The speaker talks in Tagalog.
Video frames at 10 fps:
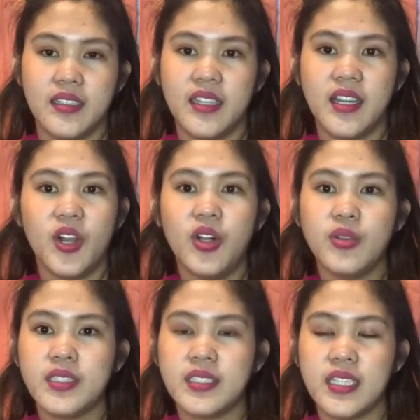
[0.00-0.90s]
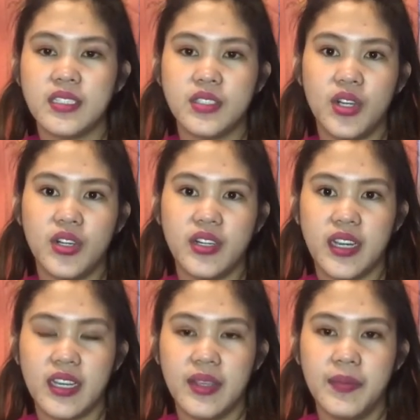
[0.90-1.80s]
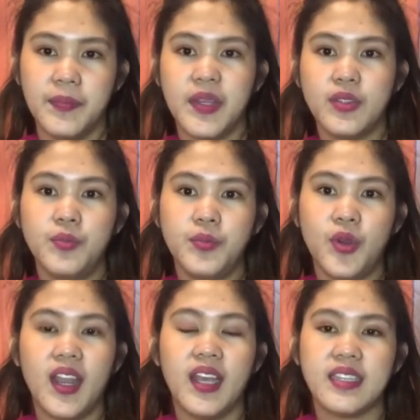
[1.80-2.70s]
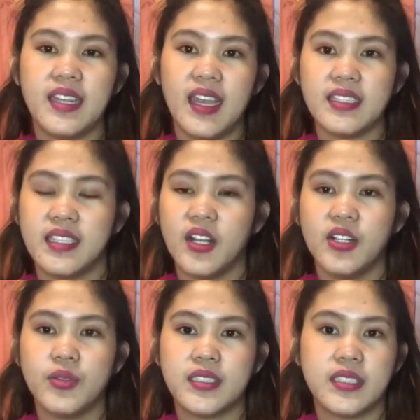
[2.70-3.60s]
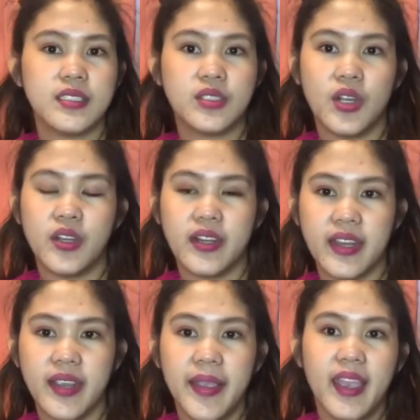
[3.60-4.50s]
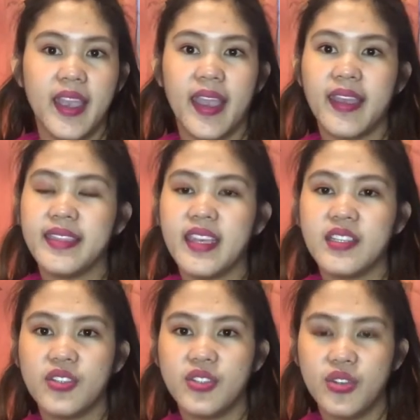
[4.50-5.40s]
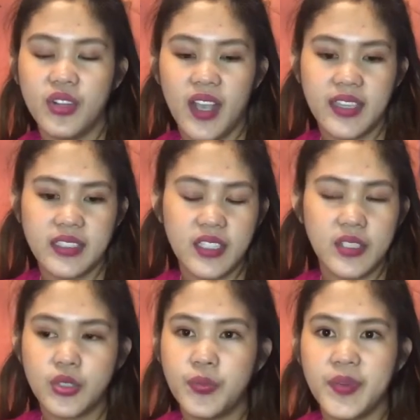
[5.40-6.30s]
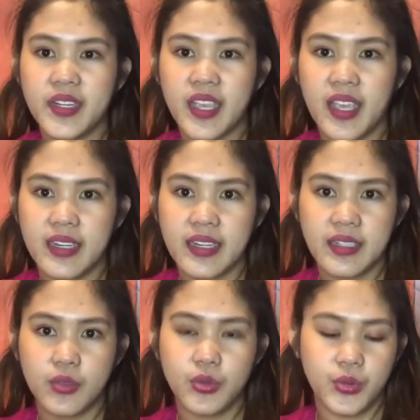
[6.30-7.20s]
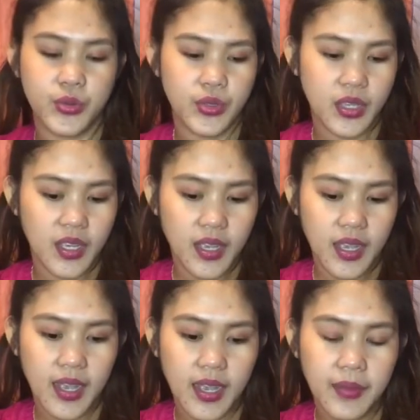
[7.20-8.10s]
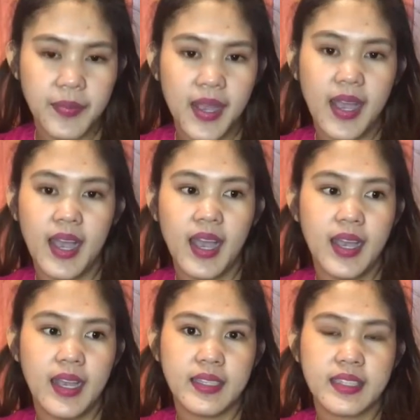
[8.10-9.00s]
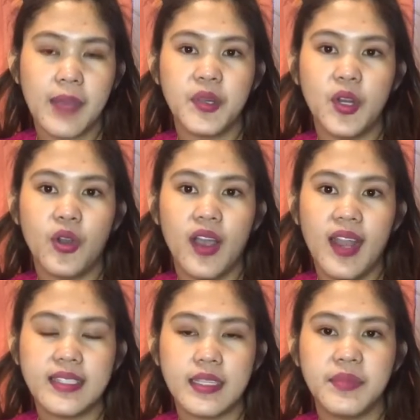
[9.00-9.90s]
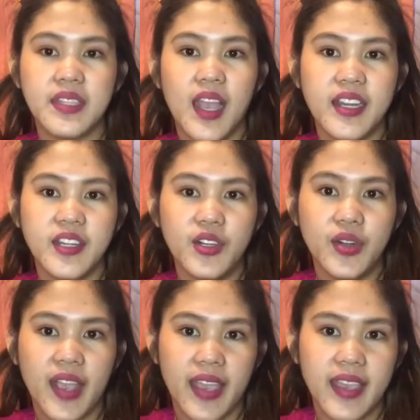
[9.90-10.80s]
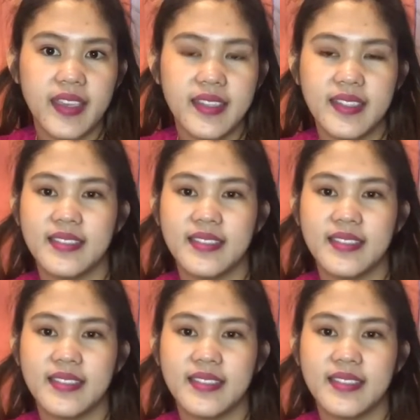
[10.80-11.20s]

They always say sorry. Madumpo ka lang nila, they always say sorry. And then, you know guys, they're super carrier too. Um, ah, ma tapilok ka lang, sabi na, are you okay? Wow!